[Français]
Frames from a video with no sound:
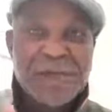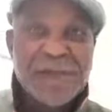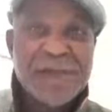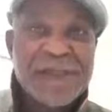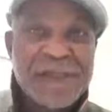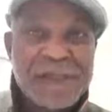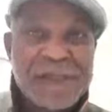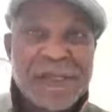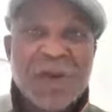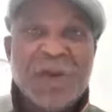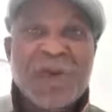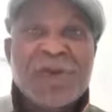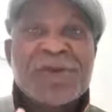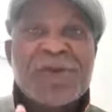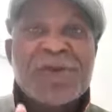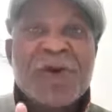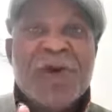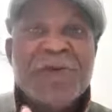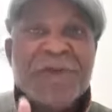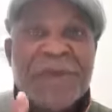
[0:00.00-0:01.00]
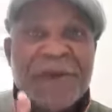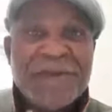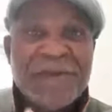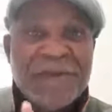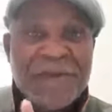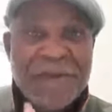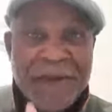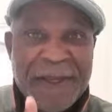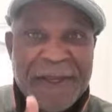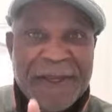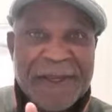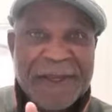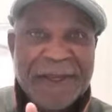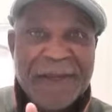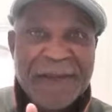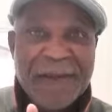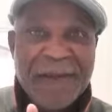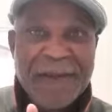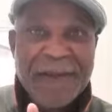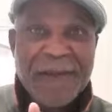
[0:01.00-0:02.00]
musicien, lorsqu'on va
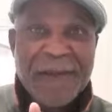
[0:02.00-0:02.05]
faire,